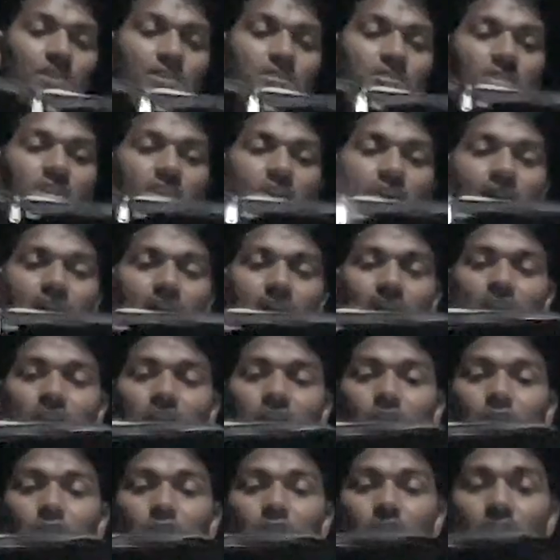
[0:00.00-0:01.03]
पढ़ते हैं
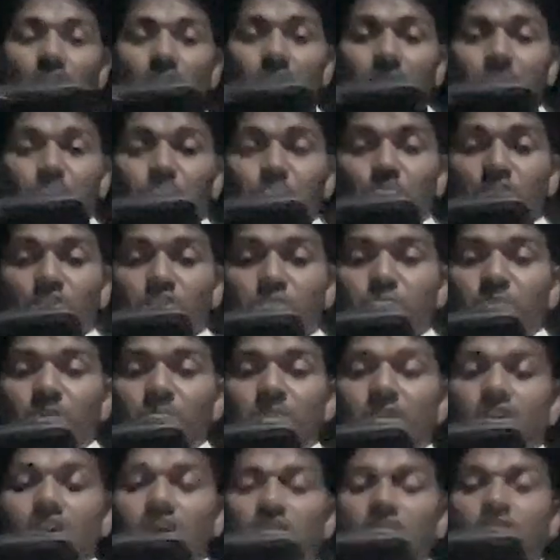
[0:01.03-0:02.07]
तो ये बीस
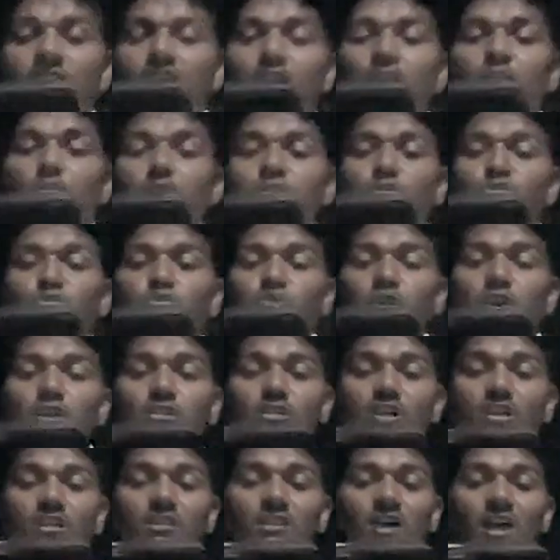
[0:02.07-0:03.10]
में कहता है वह
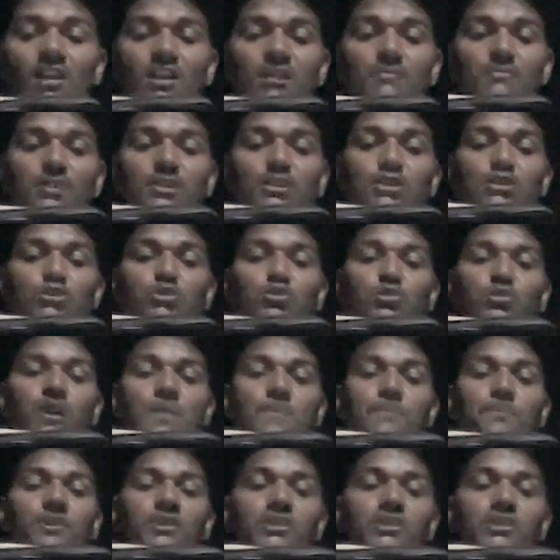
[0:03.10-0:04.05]
तुरंत नाले में यीशु का